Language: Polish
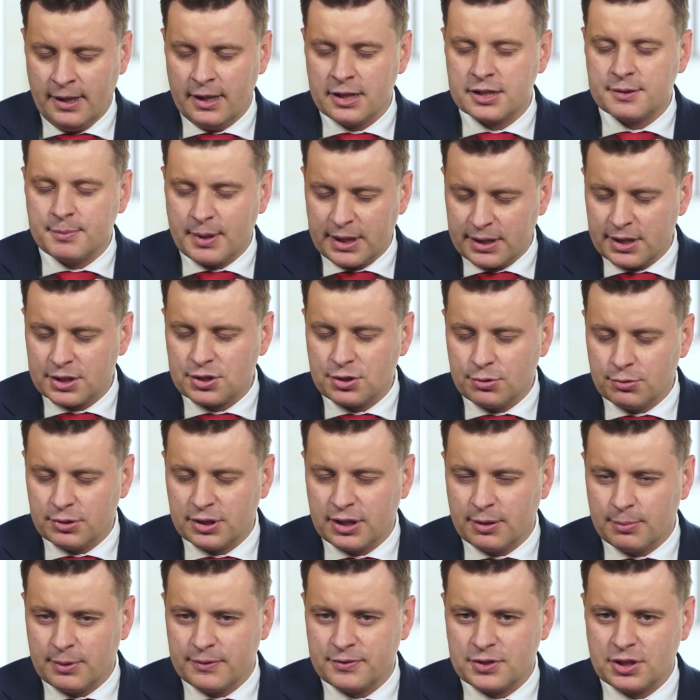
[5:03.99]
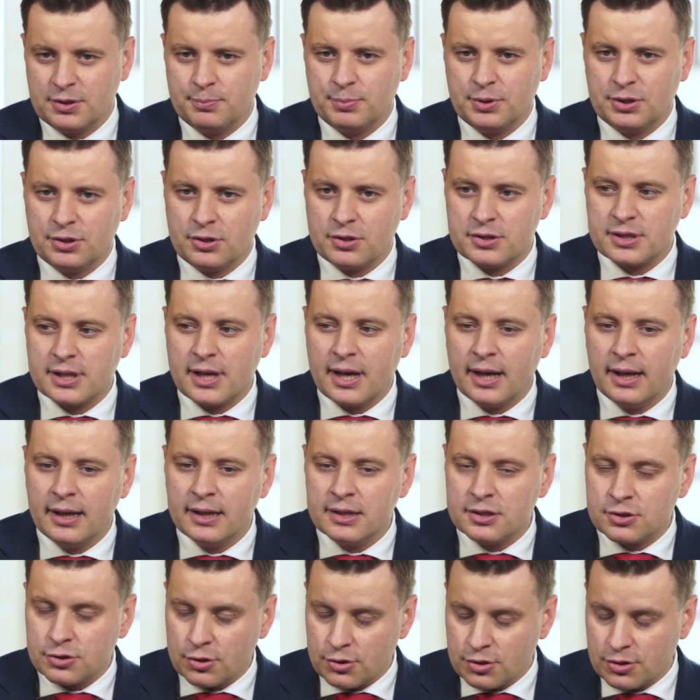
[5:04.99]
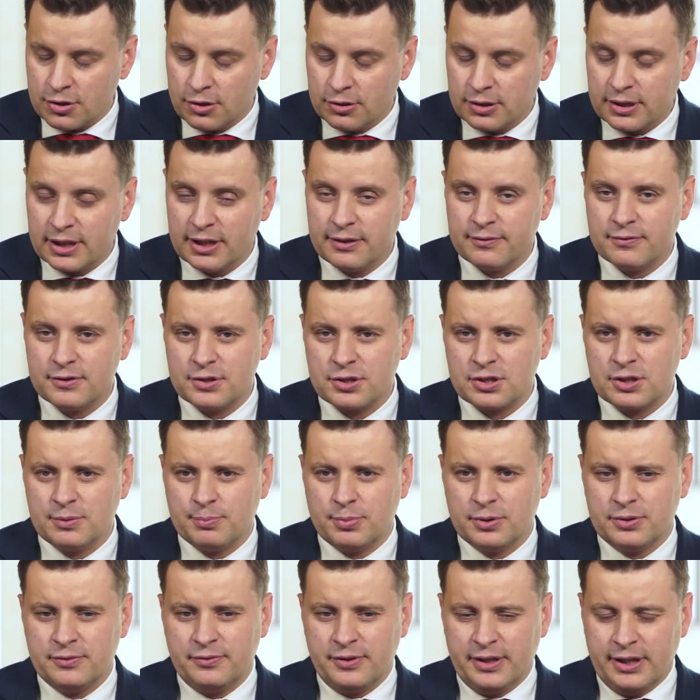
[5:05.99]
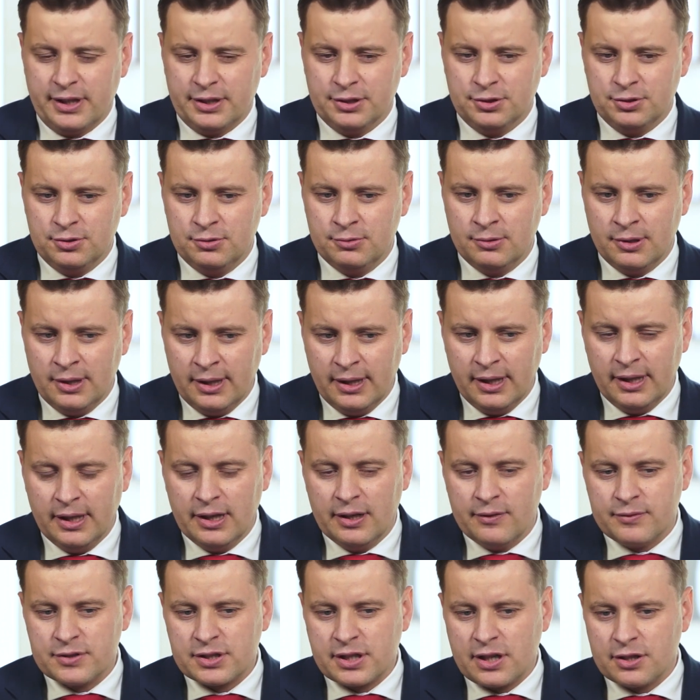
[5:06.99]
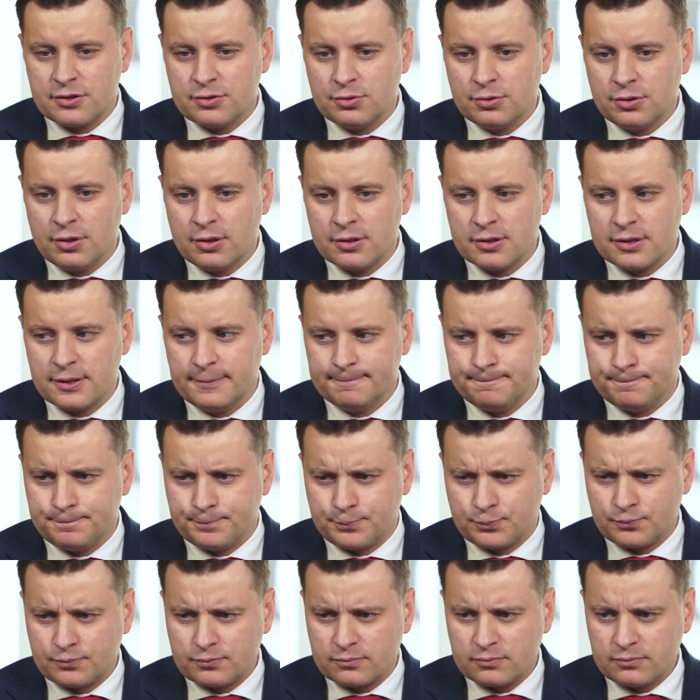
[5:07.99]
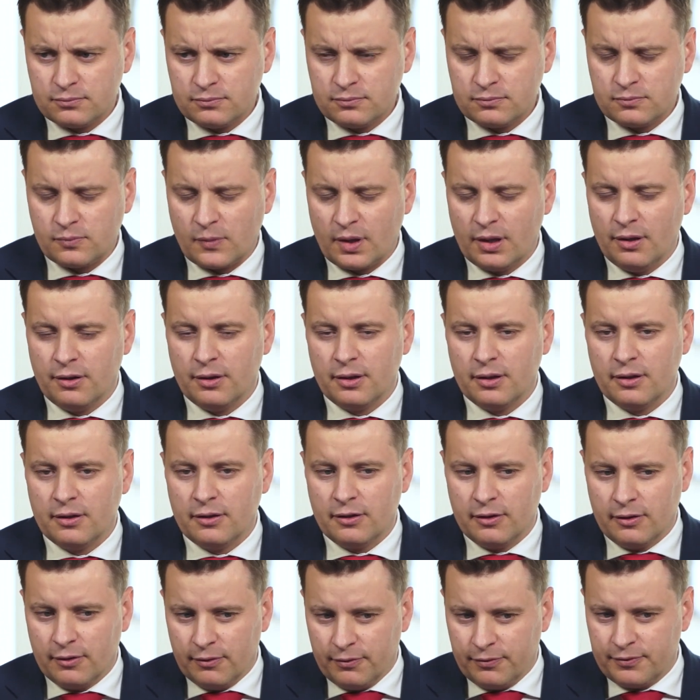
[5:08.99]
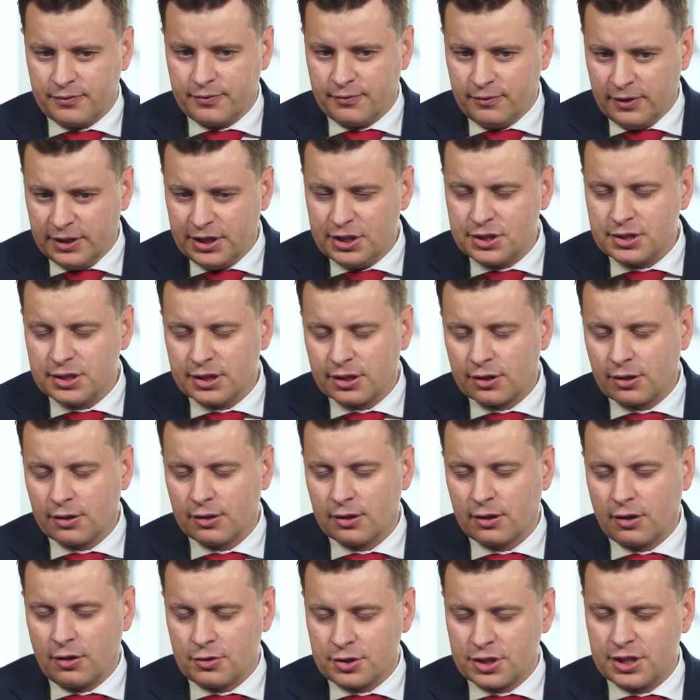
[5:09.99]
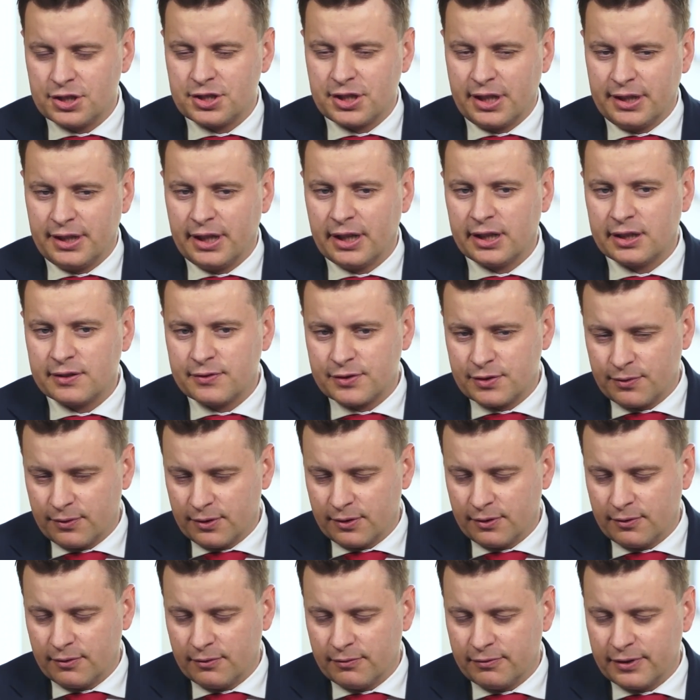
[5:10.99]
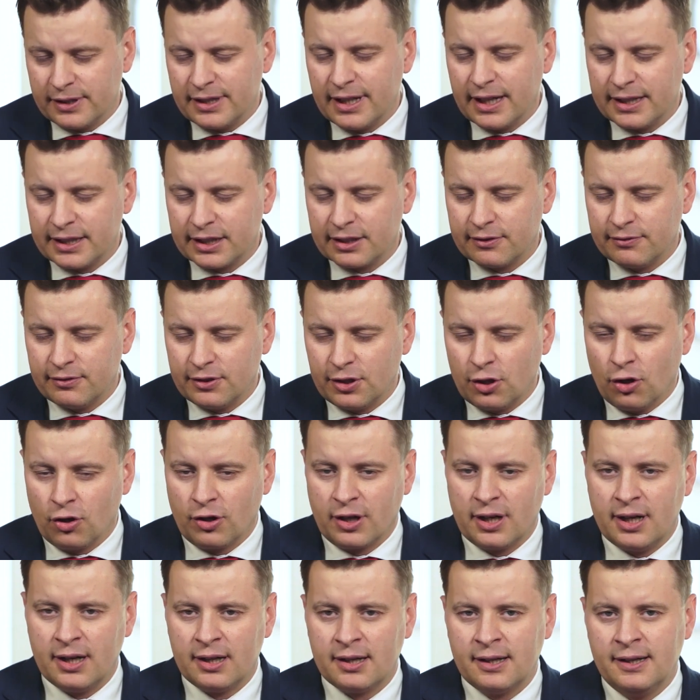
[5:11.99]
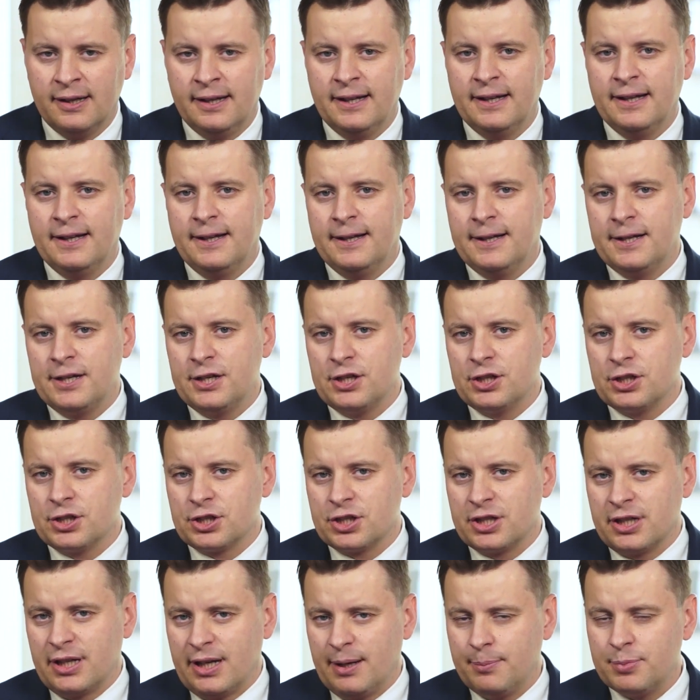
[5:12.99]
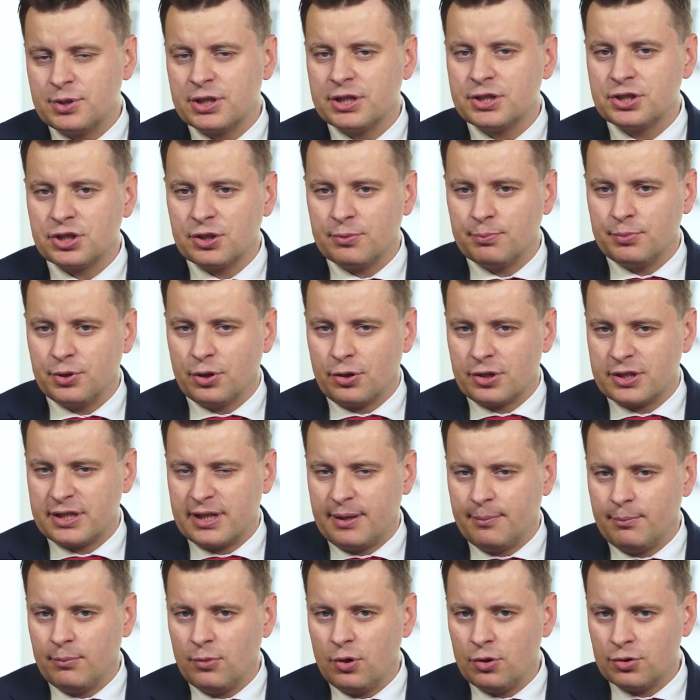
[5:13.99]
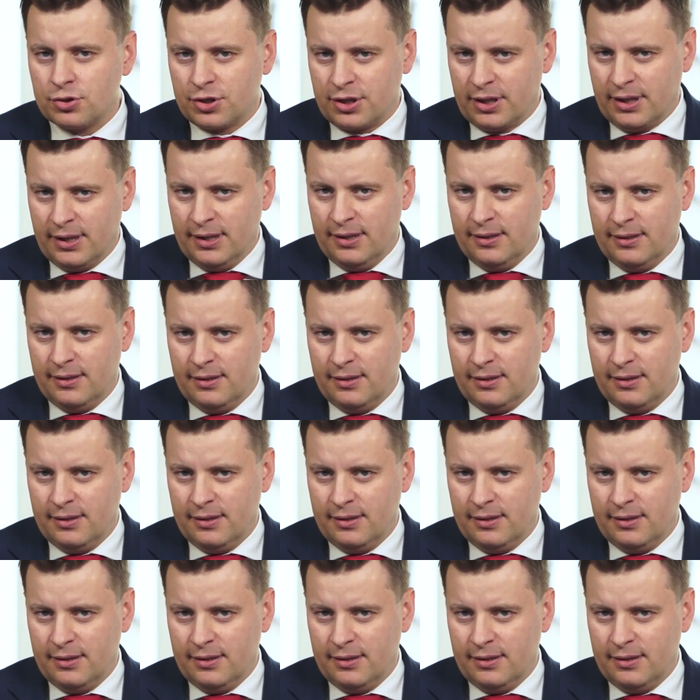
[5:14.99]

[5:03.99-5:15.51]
Zmiana siły nabywczej pieniądza, co Sąd Najwyższy potwierdził, wskazując w licznych orzeczeniach, w wydanych wyrokach, że przedsiębiorca może